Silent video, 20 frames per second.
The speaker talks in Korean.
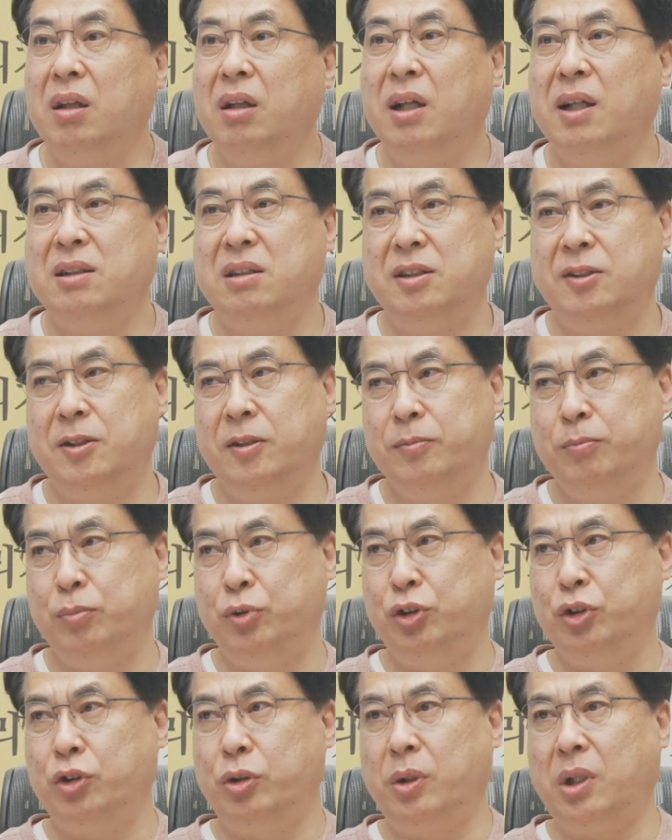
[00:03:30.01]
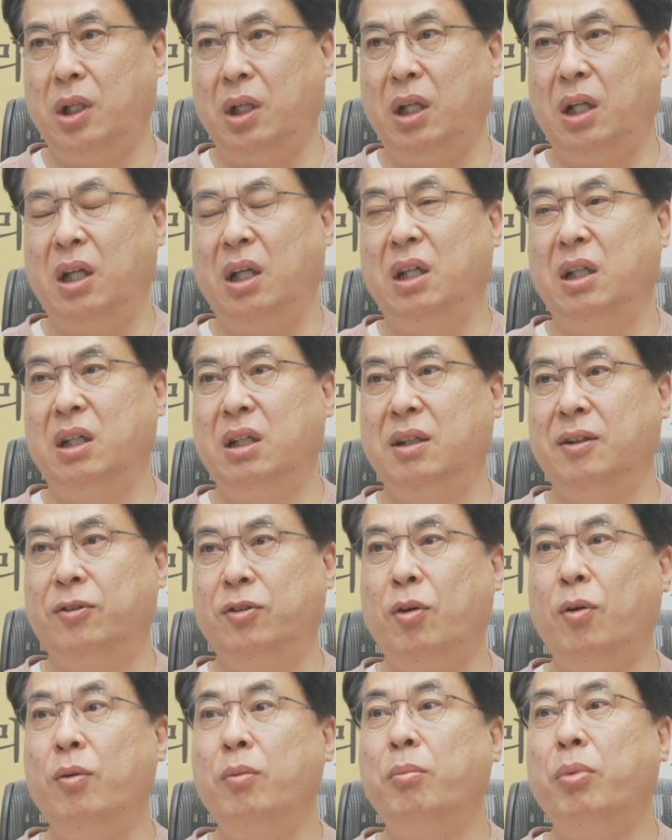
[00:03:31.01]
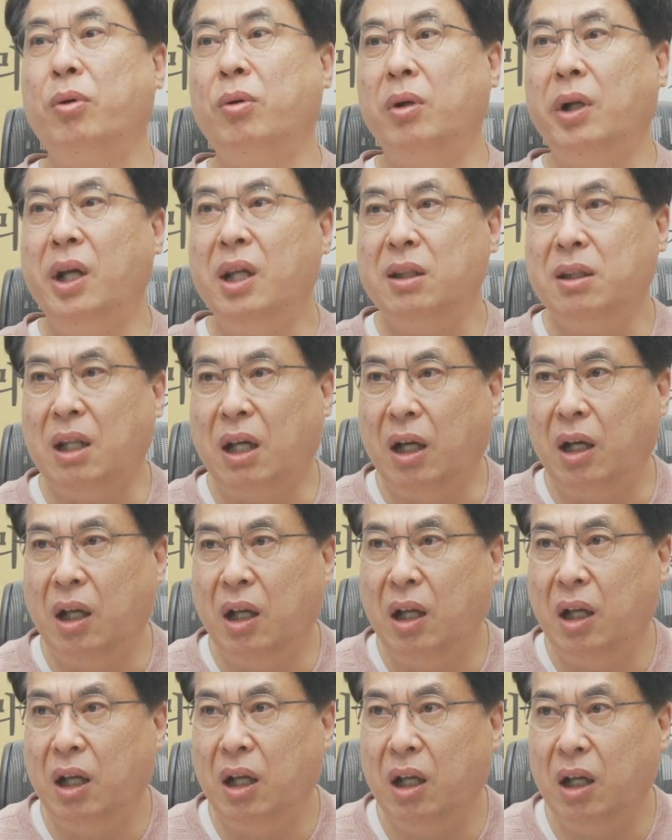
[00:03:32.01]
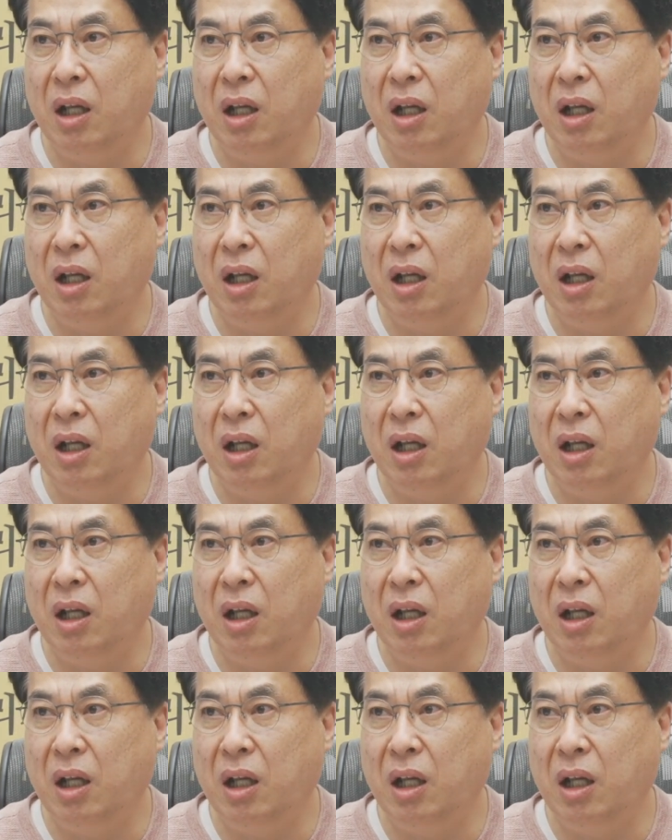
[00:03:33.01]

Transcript: 이라크 정부 쪽에 그 통보를 했다.